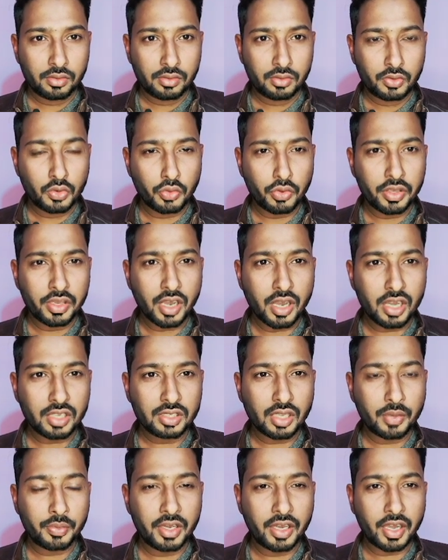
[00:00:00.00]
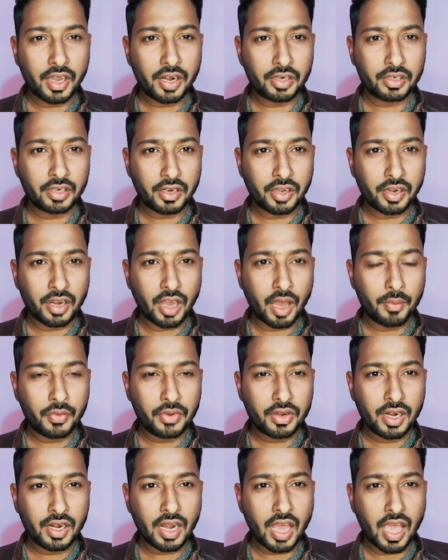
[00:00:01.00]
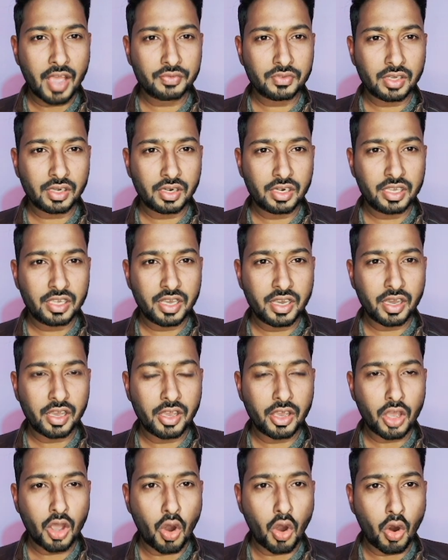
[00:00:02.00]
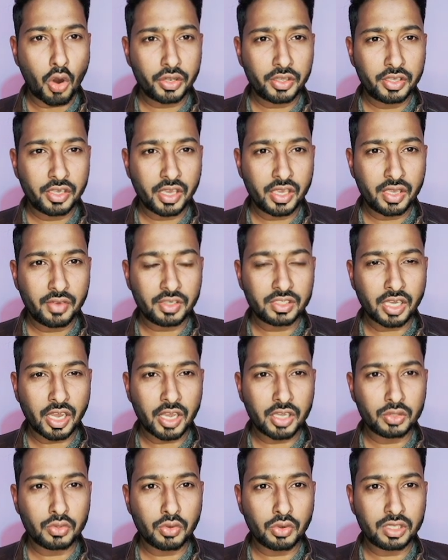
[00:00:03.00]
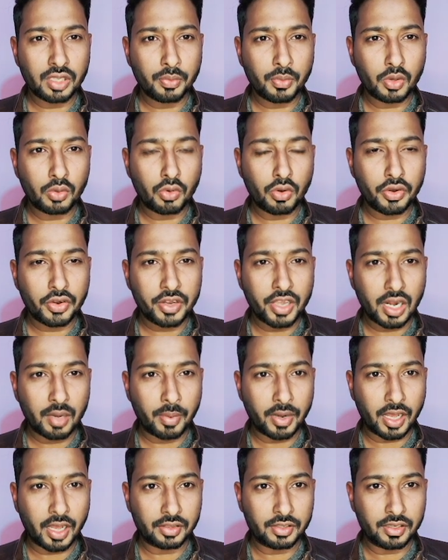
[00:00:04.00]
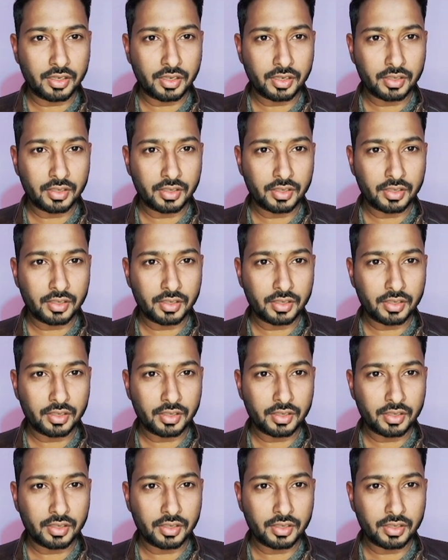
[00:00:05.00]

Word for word: क्योंकि यहाँ सभी कैरेक्टर के नाम रियल लाइफ से लिए गए हैं और यही वजह है जो इसे बिल्कुल रियल बनाती है